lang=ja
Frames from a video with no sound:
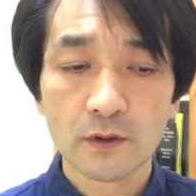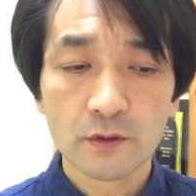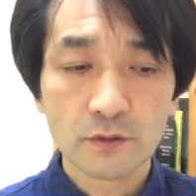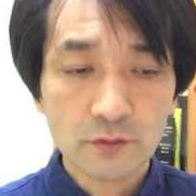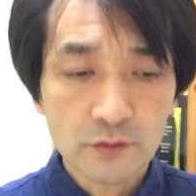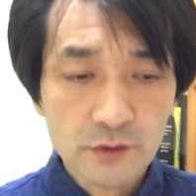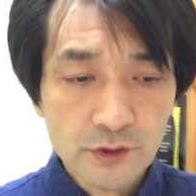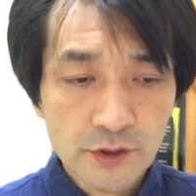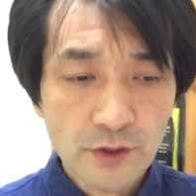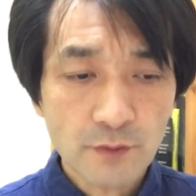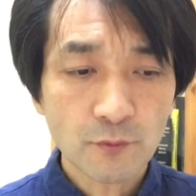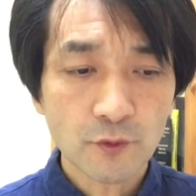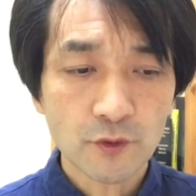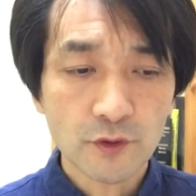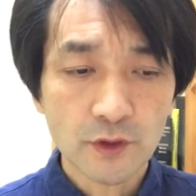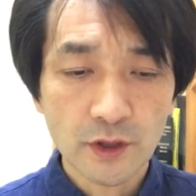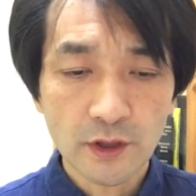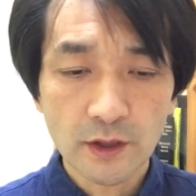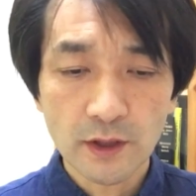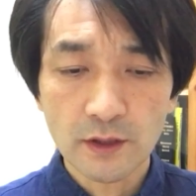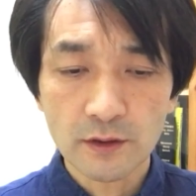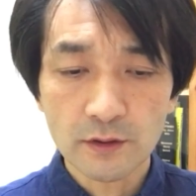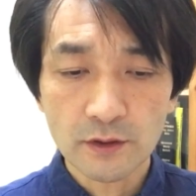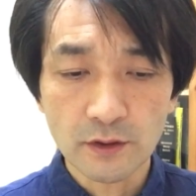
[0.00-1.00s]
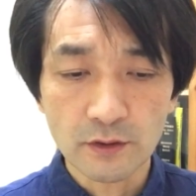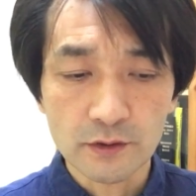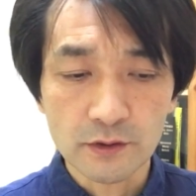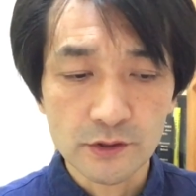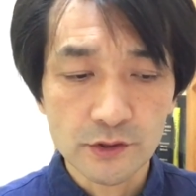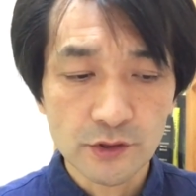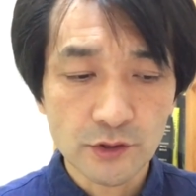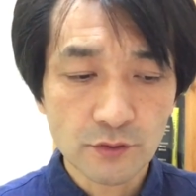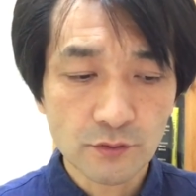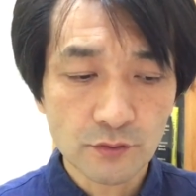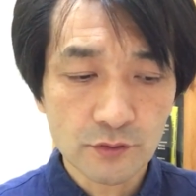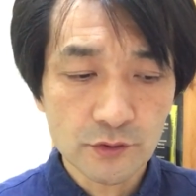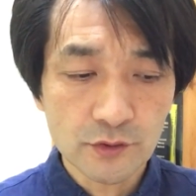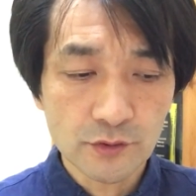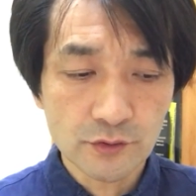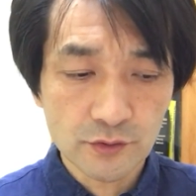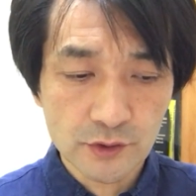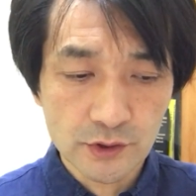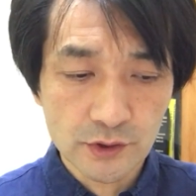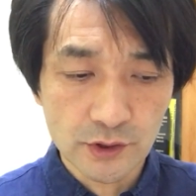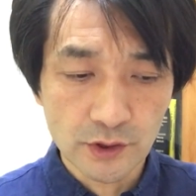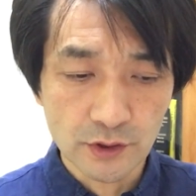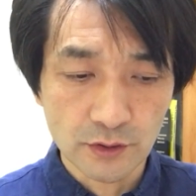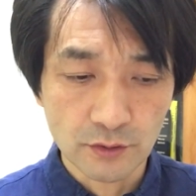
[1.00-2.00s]
どうしても人間っていうのは自己
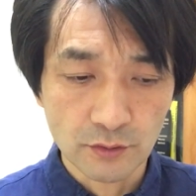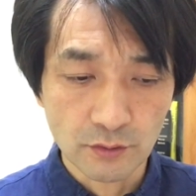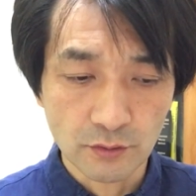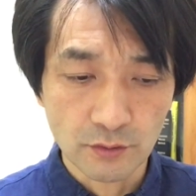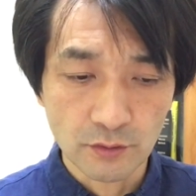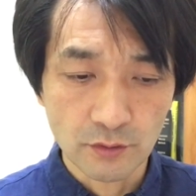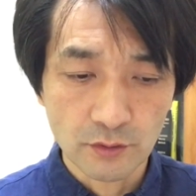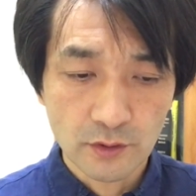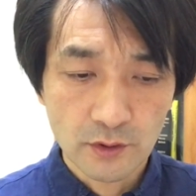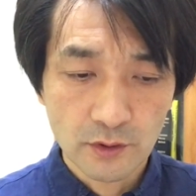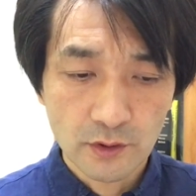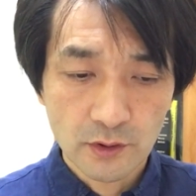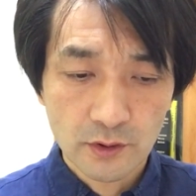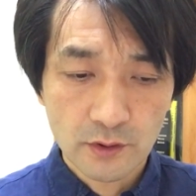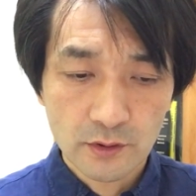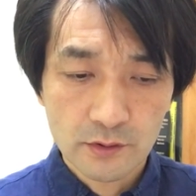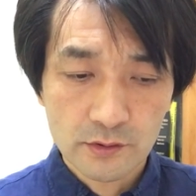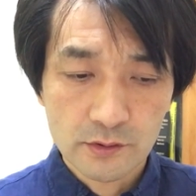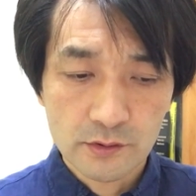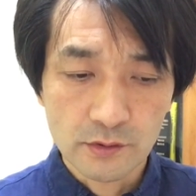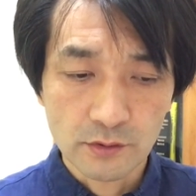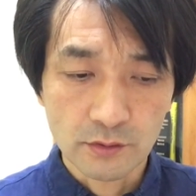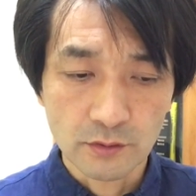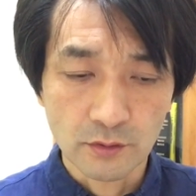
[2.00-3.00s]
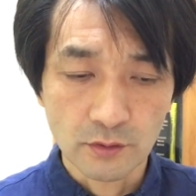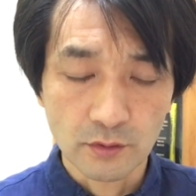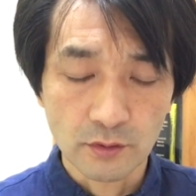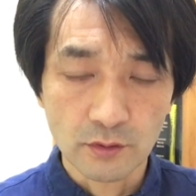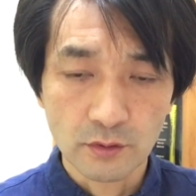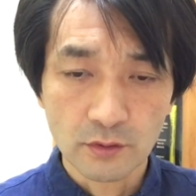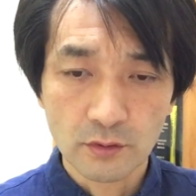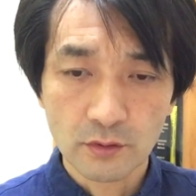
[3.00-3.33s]
中心のその